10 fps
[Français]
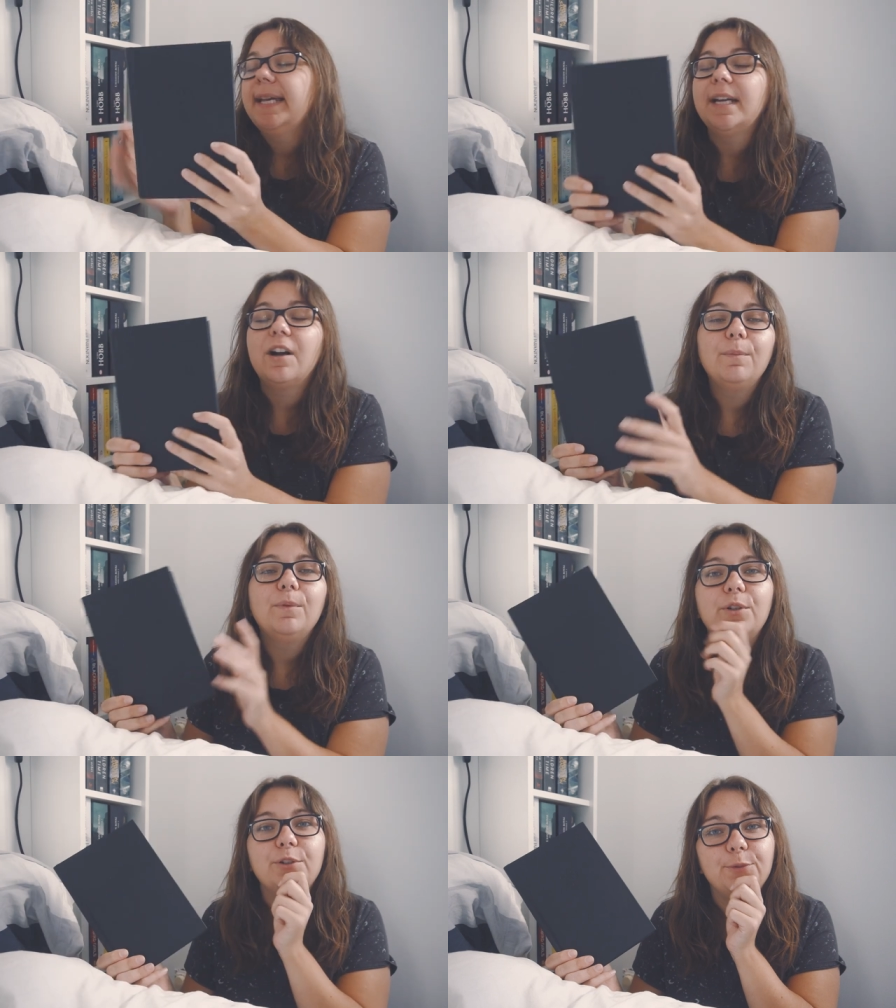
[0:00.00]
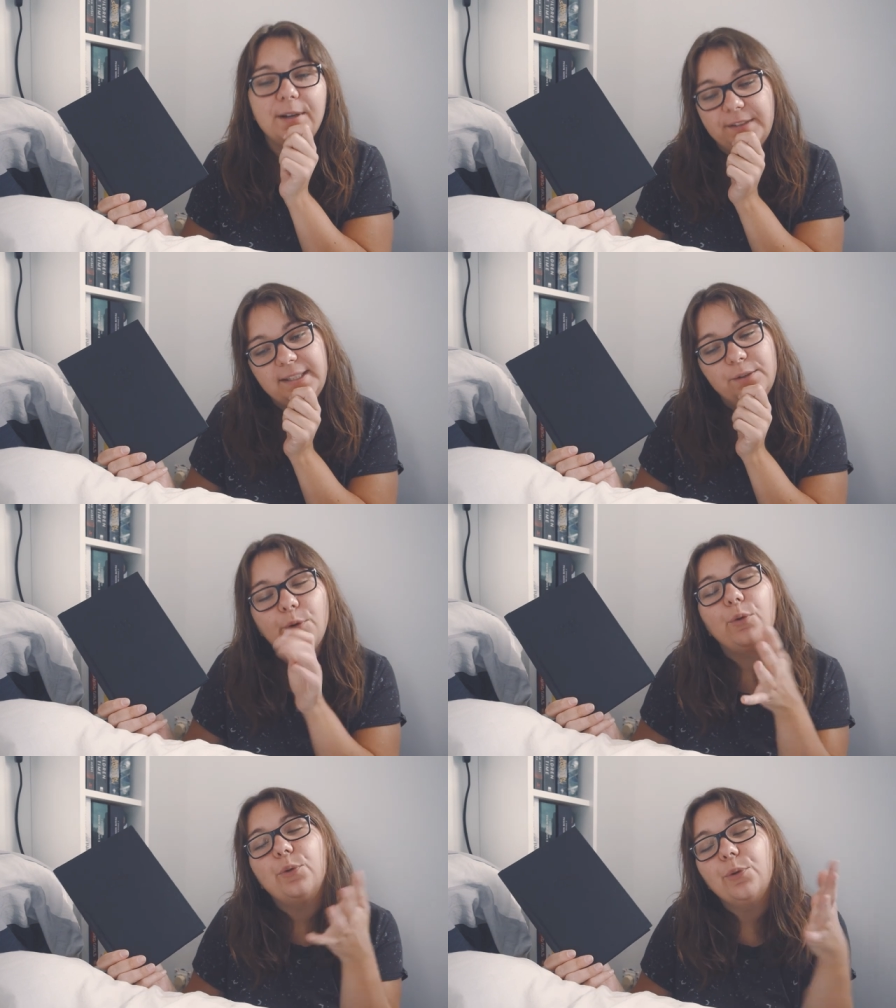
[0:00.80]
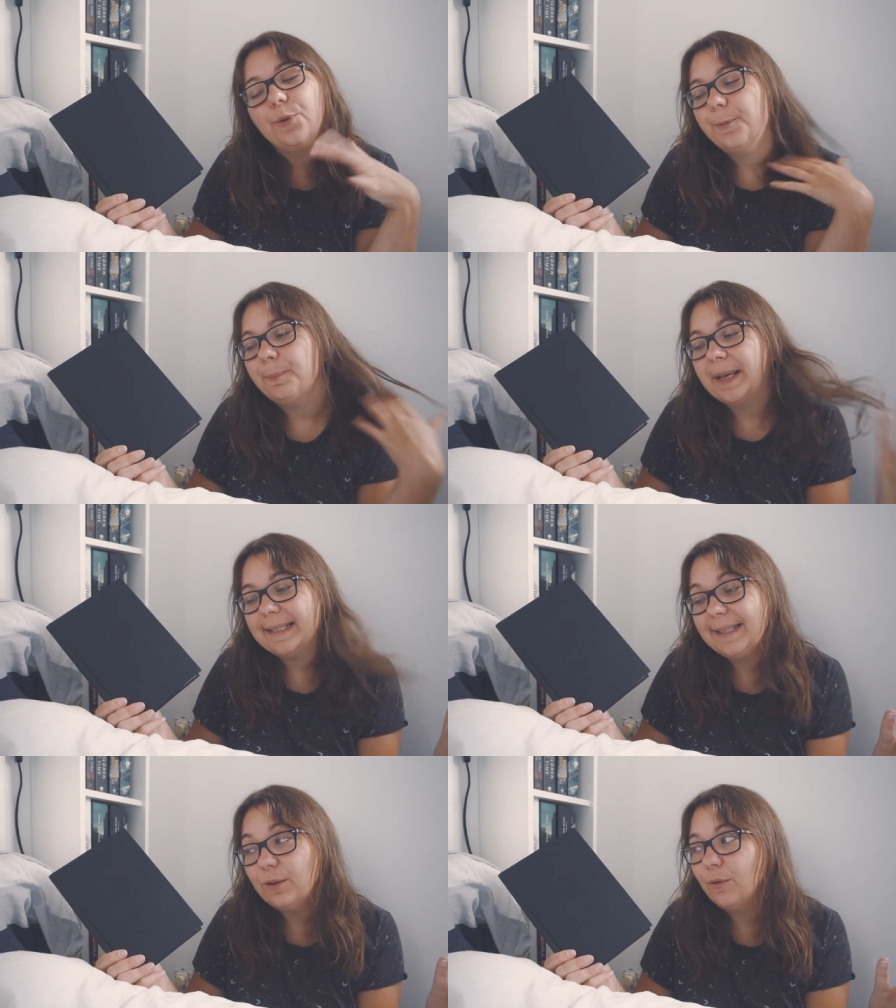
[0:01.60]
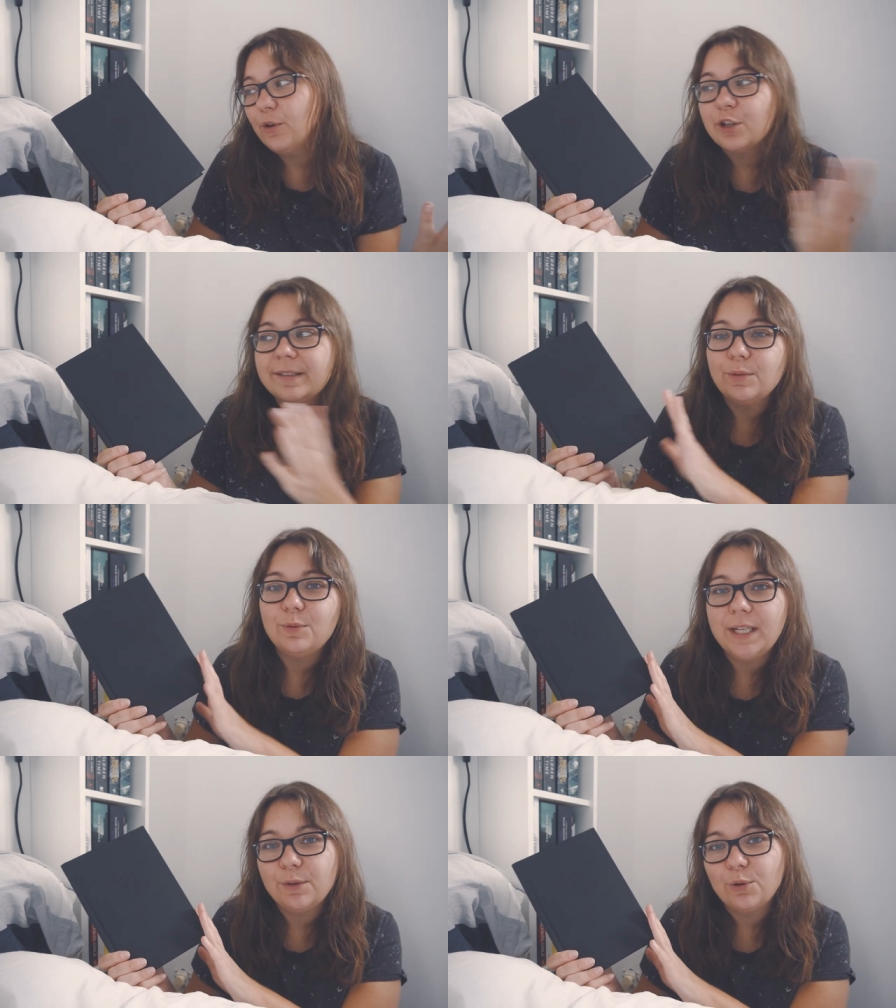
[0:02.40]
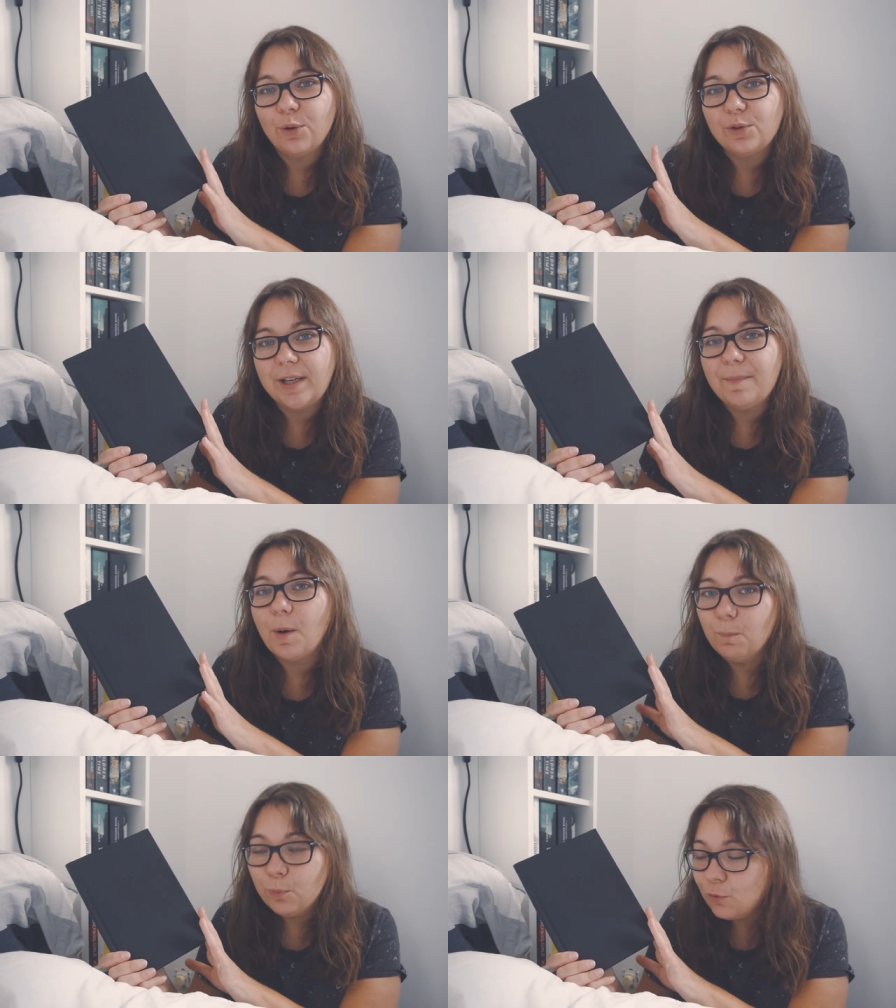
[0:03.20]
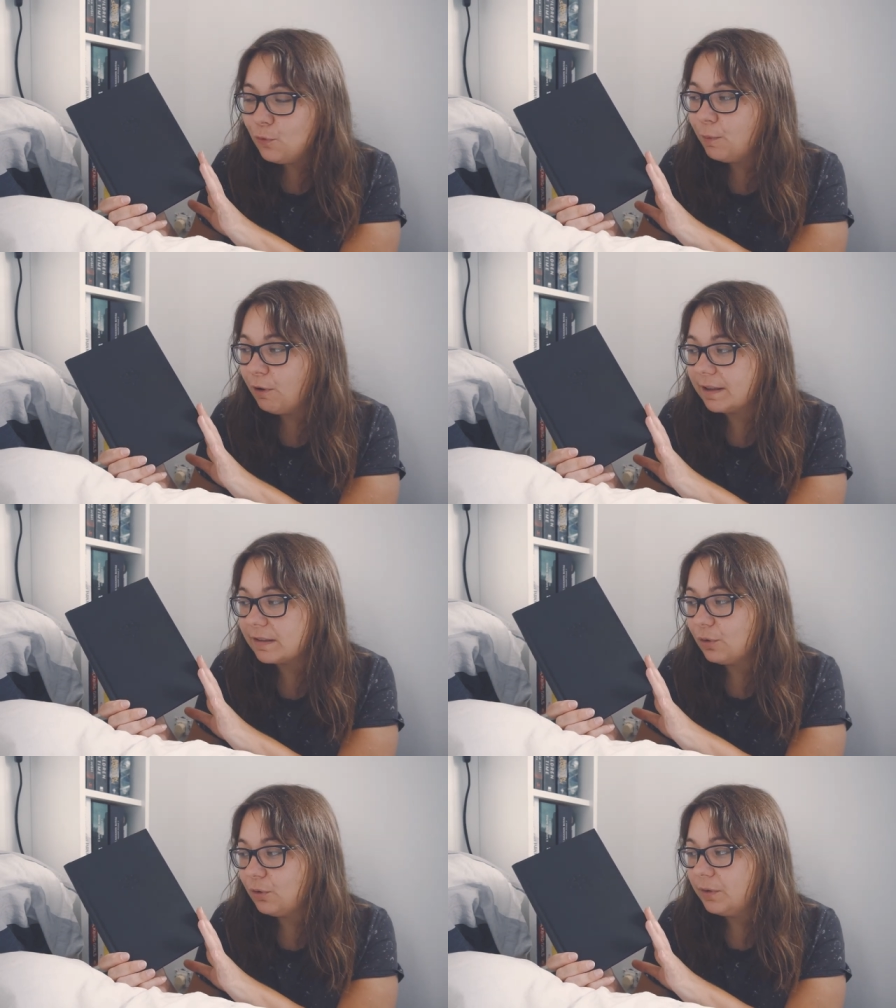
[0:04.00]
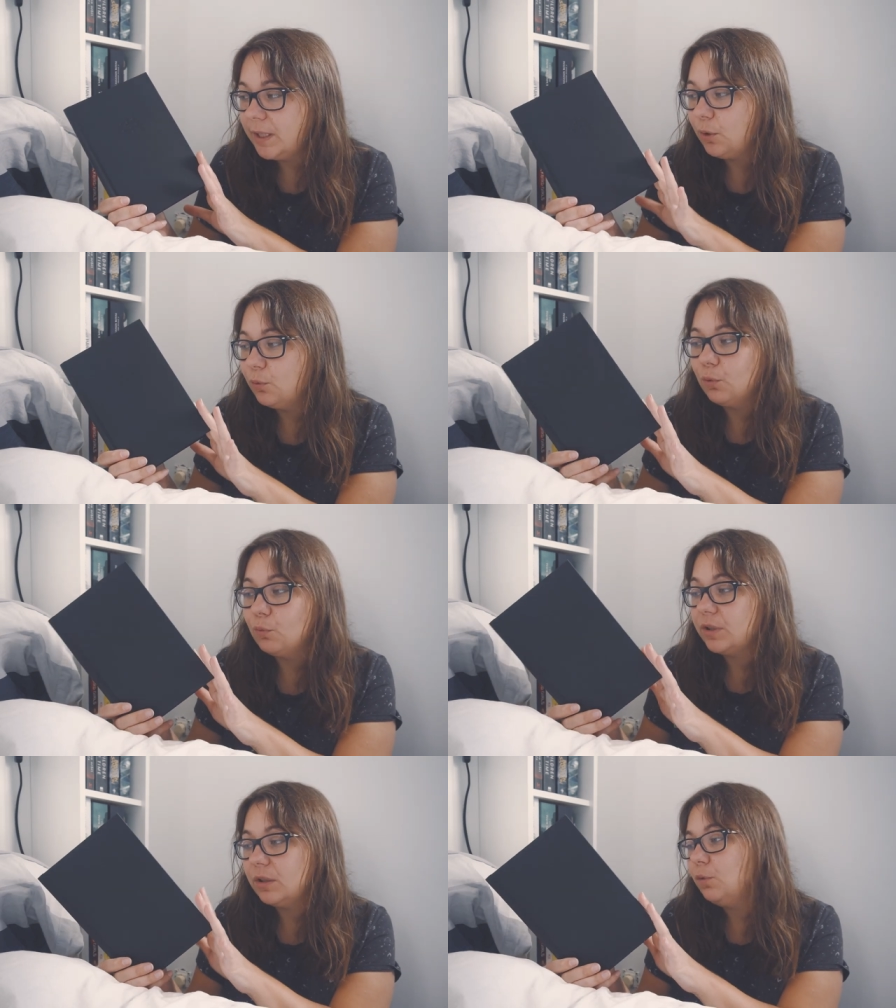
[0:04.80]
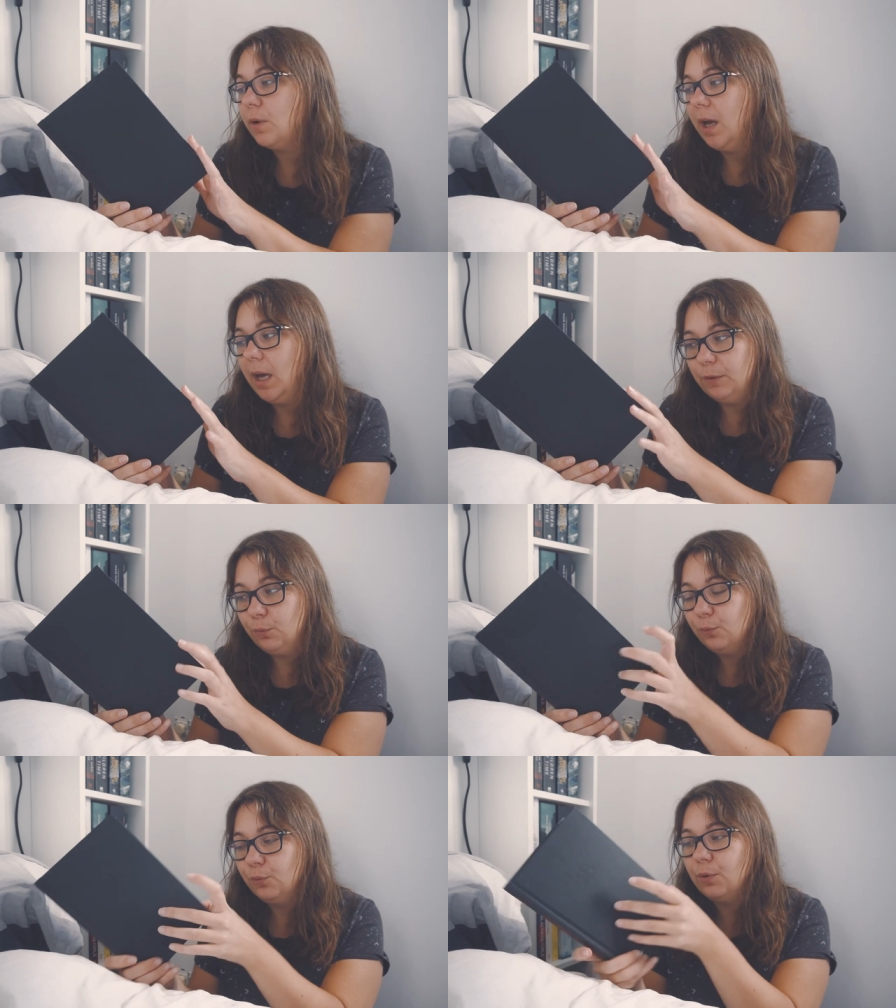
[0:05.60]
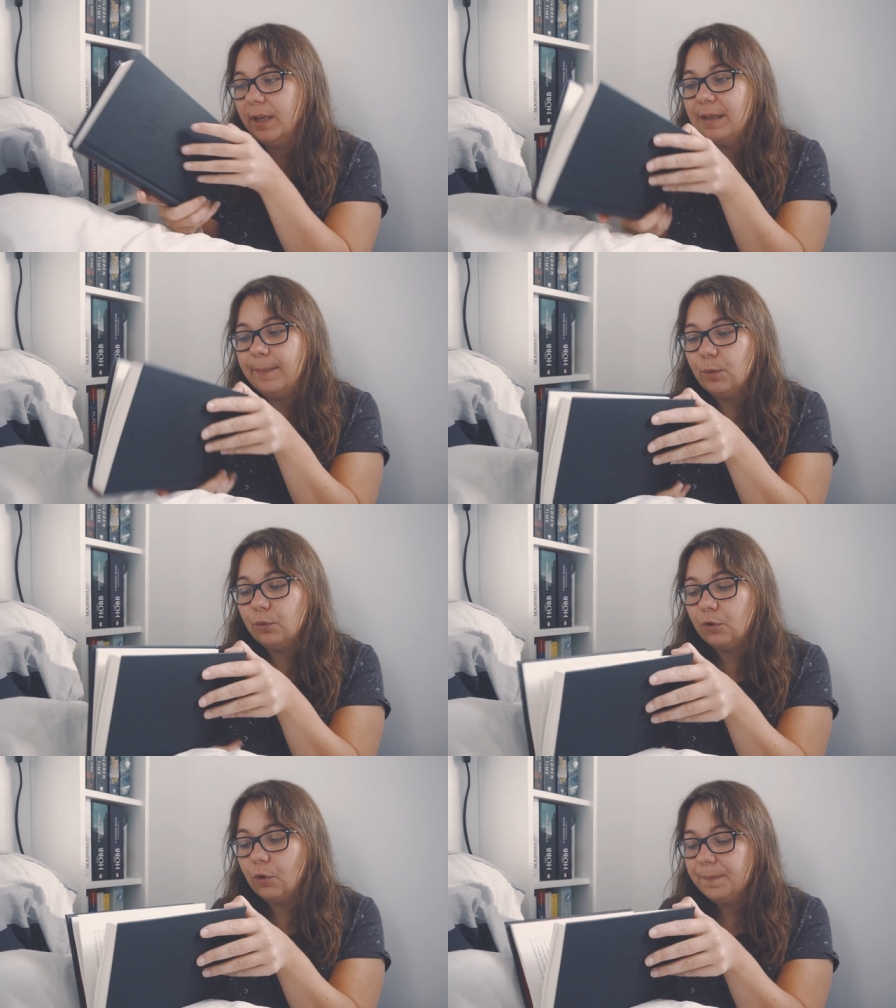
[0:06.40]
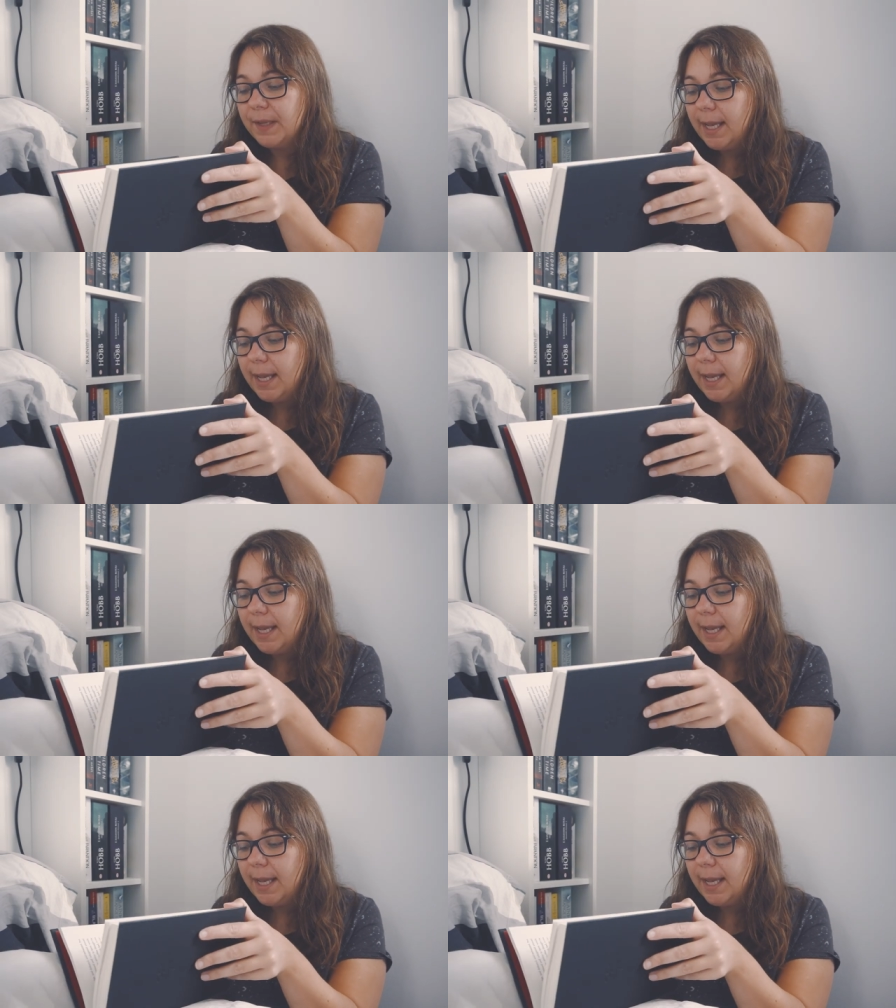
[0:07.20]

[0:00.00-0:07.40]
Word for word: Et comme euh, je vous l'avais dit dans le précédent vlog, c'est une lecture que j'aime beaucoup pour l'instant et que je continue à, à toujours aimer autant.